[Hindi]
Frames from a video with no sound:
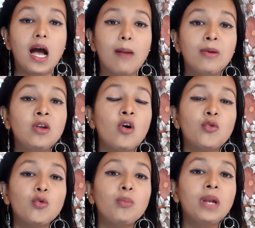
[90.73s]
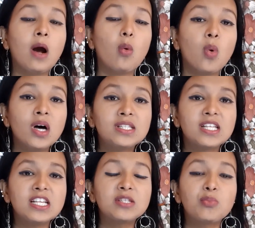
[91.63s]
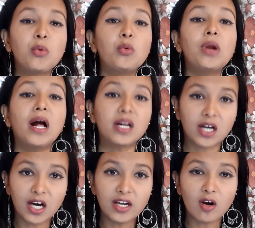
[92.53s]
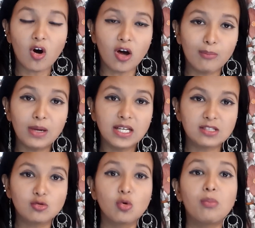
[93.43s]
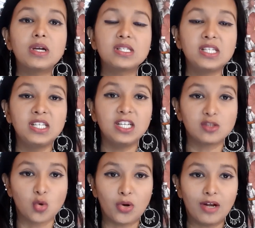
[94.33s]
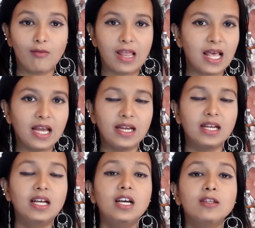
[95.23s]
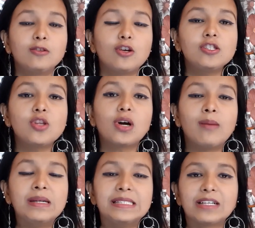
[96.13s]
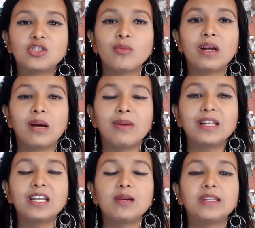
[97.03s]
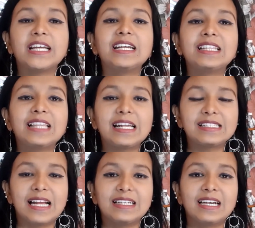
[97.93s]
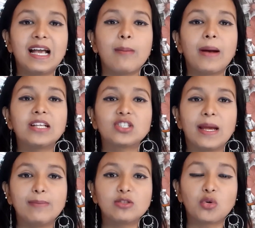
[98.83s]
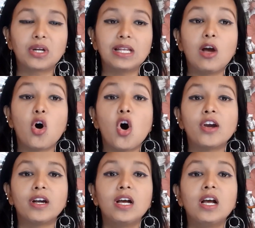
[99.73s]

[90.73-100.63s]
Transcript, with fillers: अभिनव रूबीना वर्सेस पूरा घर और प्लस सुपर सीनियर्स होने वाला है तो दोस्तों कमेंट सेक्शन में कमेंट करके बताइए कितने एक्साइटेड हैं आप आज के एपिसोड के लिए और